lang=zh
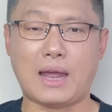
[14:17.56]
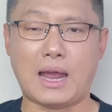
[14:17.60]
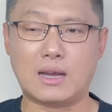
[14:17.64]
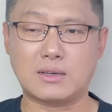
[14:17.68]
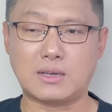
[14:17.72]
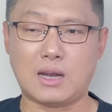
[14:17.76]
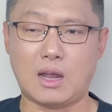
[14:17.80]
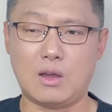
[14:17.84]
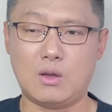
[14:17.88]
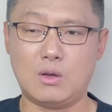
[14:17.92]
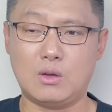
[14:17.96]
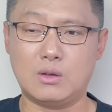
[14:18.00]
啊，
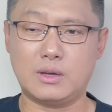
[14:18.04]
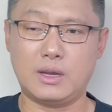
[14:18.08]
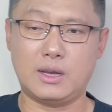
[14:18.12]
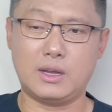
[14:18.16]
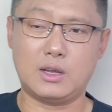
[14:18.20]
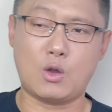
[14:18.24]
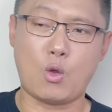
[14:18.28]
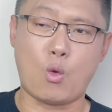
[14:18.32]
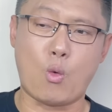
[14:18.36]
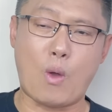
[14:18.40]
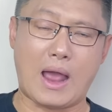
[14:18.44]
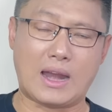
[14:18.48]
然后这
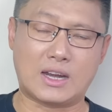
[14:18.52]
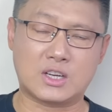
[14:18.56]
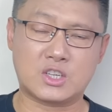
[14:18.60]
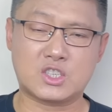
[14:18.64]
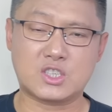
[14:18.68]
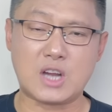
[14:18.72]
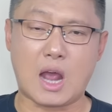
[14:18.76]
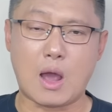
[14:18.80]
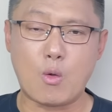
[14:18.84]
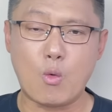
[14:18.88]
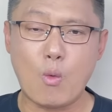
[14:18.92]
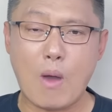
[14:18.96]
个花了
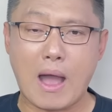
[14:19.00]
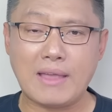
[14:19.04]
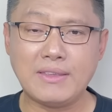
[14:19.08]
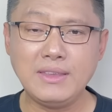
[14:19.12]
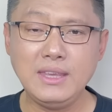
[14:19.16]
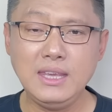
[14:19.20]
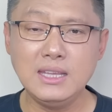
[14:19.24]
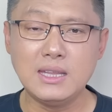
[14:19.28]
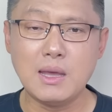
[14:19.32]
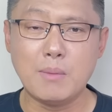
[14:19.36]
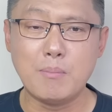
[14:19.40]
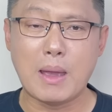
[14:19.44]
上
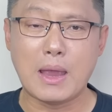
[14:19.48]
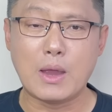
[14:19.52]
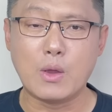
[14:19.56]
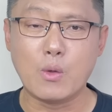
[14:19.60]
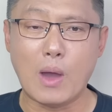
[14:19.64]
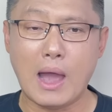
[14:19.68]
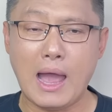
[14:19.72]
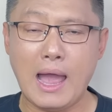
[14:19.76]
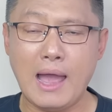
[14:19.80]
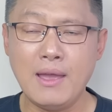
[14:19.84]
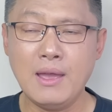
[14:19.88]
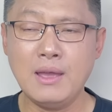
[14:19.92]
万亿的美
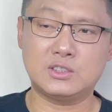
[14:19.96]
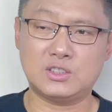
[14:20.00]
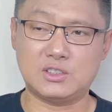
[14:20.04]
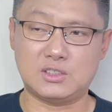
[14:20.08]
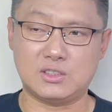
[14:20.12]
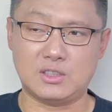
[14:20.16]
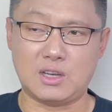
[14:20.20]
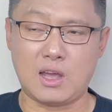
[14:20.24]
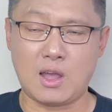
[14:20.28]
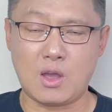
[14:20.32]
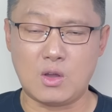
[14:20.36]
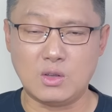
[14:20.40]
元，
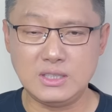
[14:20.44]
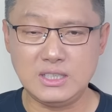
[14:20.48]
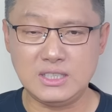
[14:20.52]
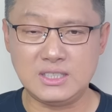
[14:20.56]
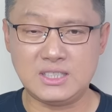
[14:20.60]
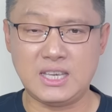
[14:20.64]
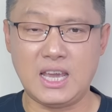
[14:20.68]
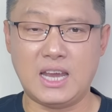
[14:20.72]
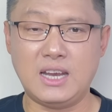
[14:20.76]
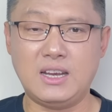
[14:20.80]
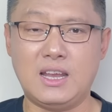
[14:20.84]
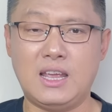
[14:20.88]
死了好几
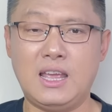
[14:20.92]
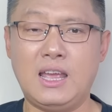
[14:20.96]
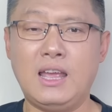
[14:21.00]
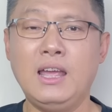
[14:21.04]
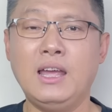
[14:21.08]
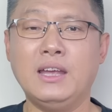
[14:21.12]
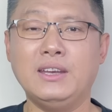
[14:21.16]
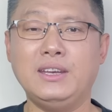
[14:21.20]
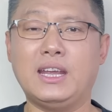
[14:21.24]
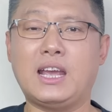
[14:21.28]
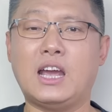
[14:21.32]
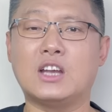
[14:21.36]
千人，
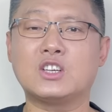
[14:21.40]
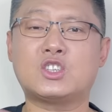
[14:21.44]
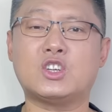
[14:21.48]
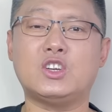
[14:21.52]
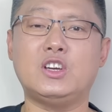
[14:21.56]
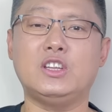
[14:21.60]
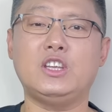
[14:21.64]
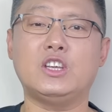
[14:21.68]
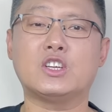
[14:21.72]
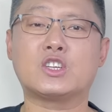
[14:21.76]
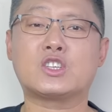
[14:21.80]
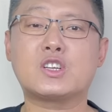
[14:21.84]
你看
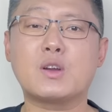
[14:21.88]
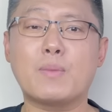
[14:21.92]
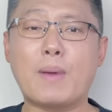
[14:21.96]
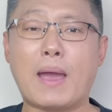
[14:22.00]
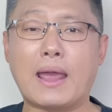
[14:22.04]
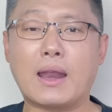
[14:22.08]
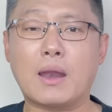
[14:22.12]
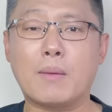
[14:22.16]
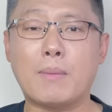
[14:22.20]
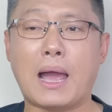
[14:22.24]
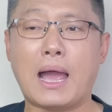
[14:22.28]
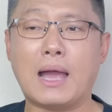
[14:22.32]
彻底失
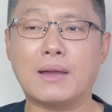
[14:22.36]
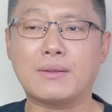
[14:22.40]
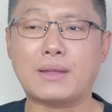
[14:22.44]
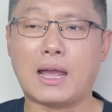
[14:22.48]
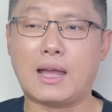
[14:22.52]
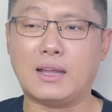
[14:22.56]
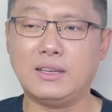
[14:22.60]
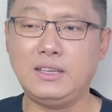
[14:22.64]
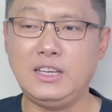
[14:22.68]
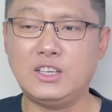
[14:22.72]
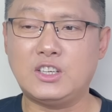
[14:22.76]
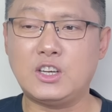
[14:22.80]
败了吧
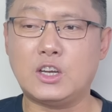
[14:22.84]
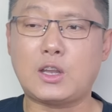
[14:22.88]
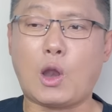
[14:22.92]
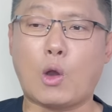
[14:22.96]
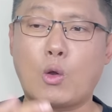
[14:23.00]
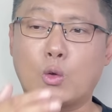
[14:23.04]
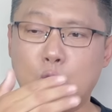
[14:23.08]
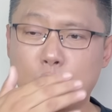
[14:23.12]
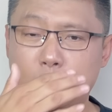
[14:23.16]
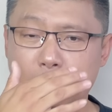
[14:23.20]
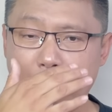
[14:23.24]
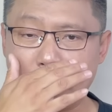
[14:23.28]
啊，你这
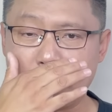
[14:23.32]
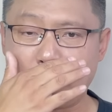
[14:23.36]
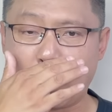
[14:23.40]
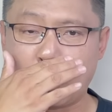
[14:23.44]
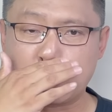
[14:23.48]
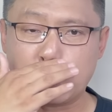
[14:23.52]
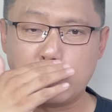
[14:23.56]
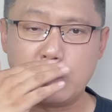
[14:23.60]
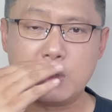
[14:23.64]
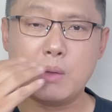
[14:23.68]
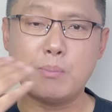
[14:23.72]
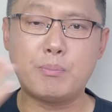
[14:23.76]
套
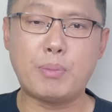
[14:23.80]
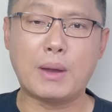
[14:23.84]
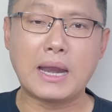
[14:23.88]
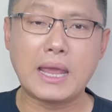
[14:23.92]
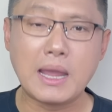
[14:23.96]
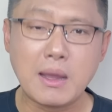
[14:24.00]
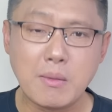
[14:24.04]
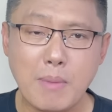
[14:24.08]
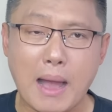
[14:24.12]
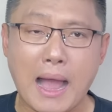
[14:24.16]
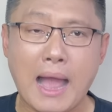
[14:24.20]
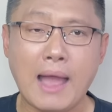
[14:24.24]
东西不
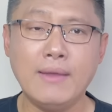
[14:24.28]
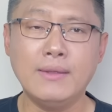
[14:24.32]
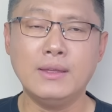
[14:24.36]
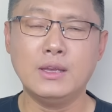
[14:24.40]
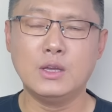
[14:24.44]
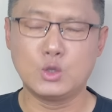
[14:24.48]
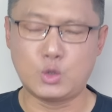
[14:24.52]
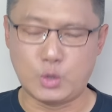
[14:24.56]
灵吧？